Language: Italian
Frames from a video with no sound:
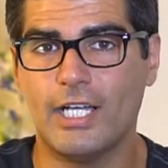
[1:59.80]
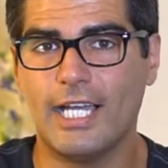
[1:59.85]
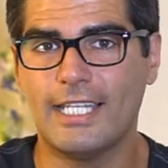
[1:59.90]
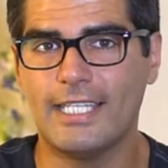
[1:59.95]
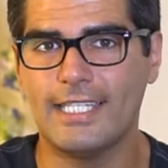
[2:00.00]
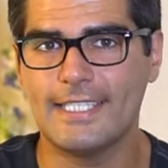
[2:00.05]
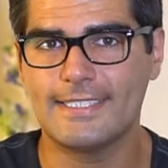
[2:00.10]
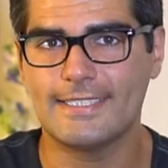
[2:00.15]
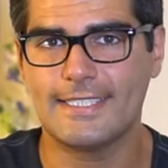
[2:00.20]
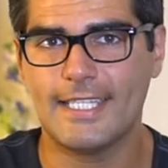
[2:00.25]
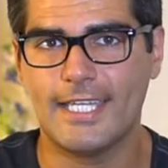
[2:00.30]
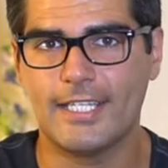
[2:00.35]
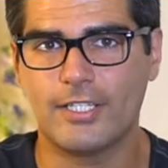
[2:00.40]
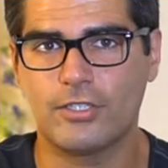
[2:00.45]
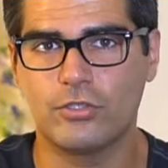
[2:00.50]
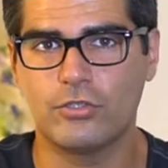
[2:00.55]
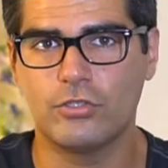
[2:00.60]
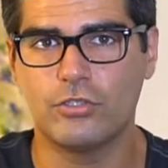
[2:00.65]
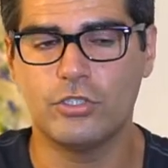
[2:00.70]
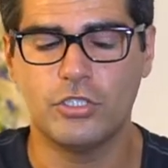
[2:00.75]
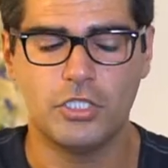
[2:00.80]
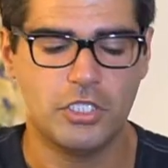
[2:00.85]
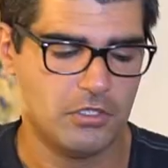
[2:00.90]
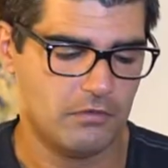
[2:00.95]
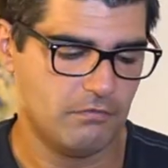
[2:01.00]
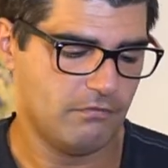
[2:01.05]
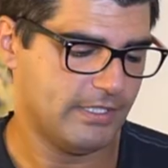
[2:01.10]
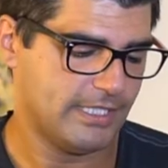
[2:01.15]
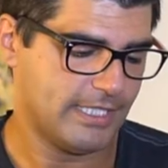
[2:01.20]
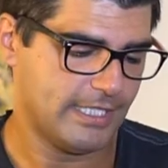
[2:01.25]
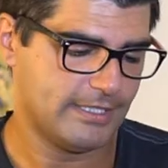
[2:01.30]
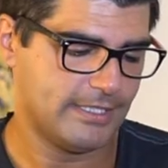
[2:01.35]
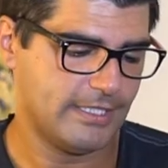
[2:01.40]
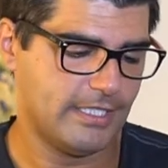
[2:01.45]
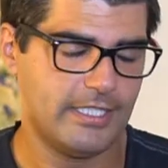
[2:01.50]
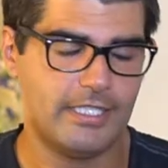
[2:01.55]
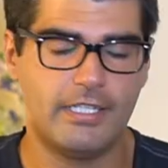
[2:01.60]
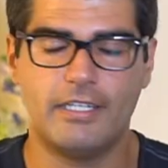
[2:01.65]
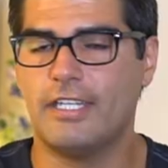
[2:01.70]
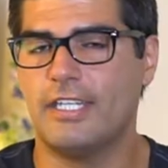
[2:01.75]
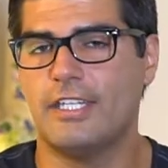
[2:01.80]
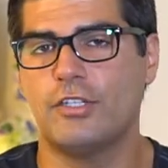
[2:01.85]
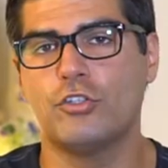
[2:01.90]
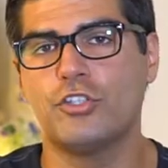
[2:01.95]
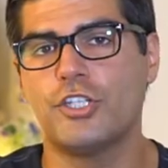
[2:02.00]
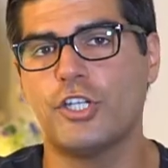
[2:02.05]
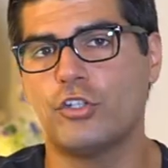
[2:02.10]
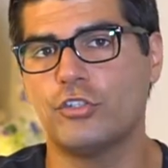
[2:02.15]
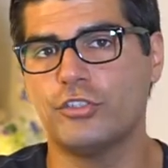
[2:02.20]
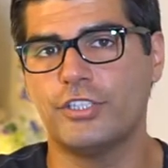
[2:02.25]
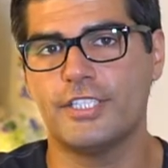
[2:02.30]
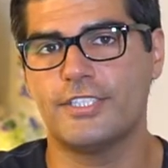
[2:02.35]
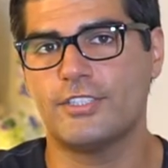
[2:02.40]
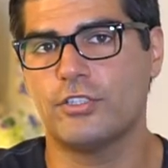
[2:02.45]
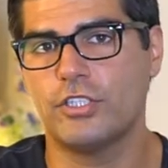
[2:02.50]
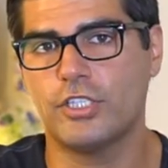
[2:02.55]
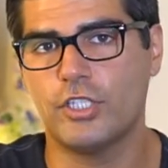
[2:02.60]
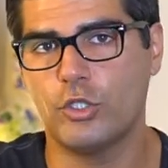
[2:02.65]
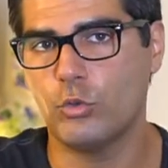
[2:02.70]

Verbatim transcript: all'esterno vedrete in ogni condizione di